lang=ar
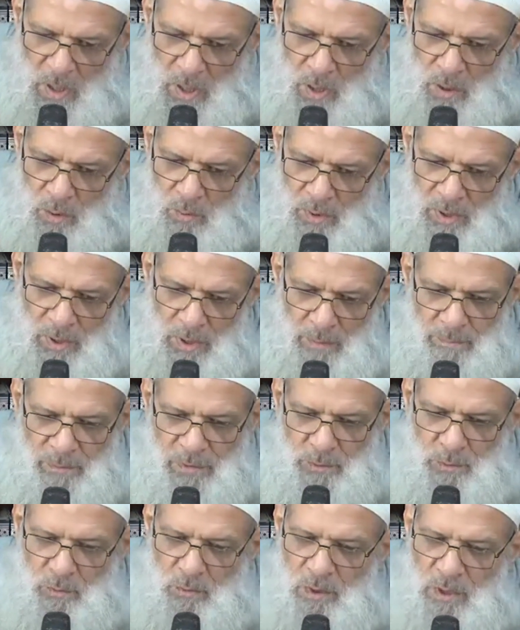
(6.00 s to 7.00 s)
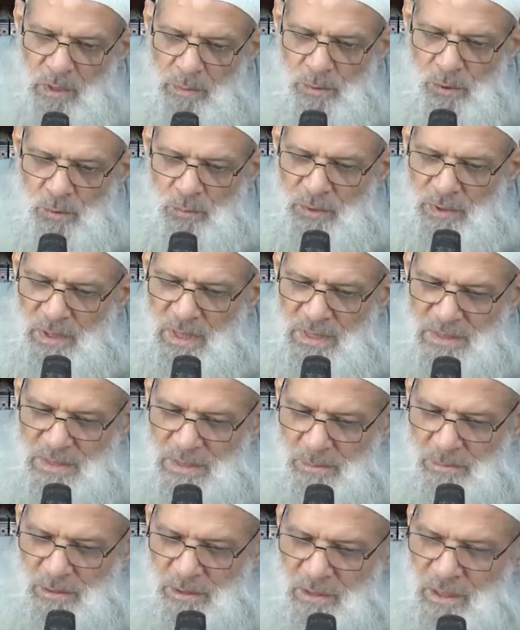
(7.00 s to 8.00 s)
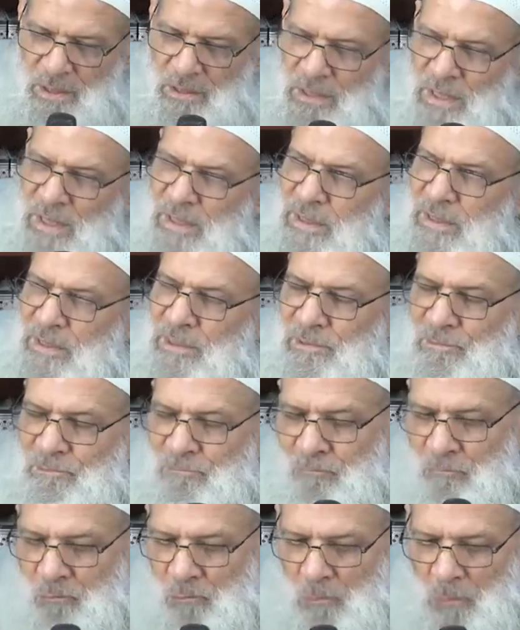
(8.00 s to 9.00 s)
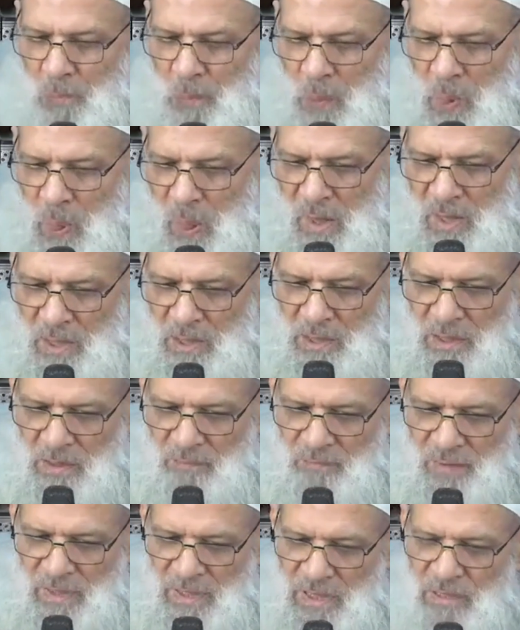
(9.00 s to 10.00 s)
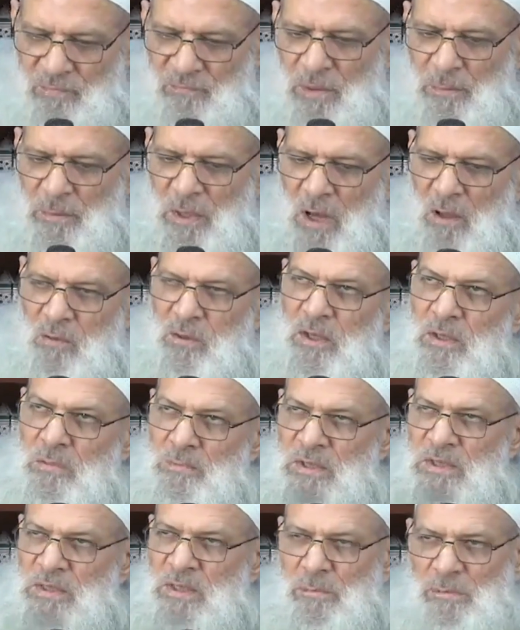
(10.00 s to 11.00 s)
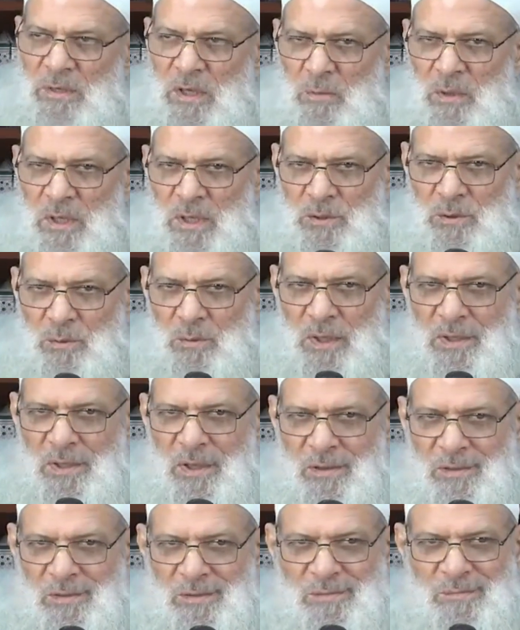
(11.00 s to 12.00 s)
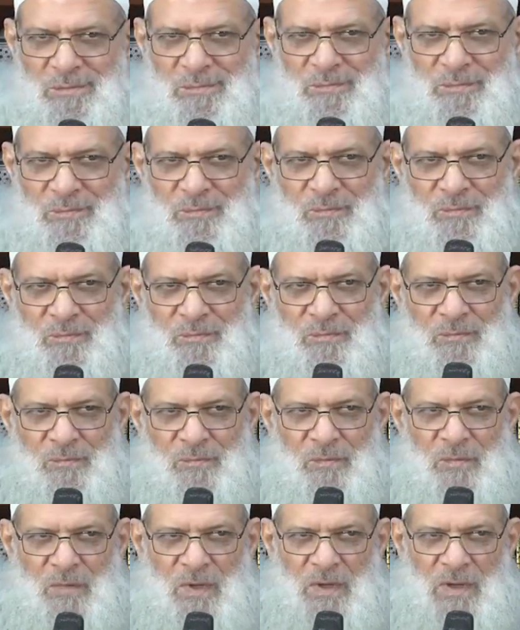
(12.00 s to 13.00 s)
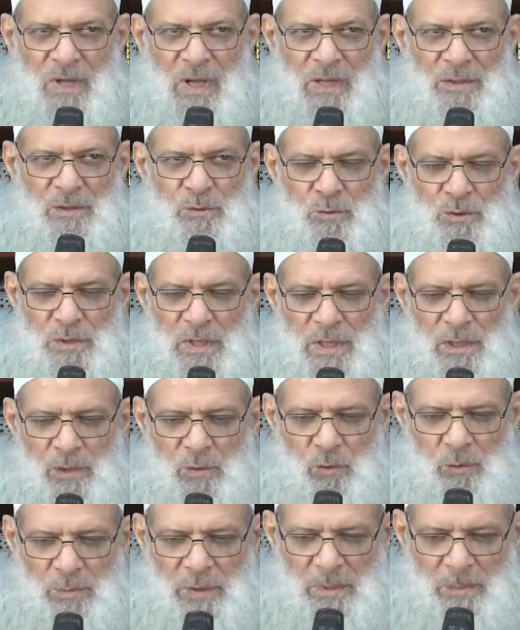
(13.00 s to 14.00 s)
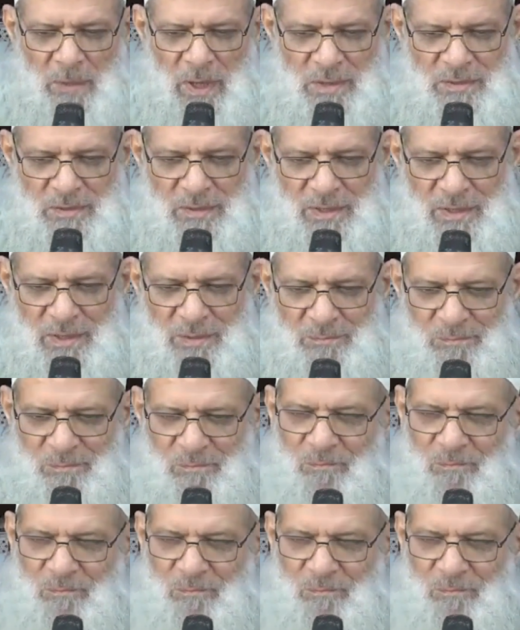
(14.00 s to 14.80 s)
هو من يقابل الناس بالرذائل فكيف بعظيم السماوات والأرض يعني يجاهر بالمعصية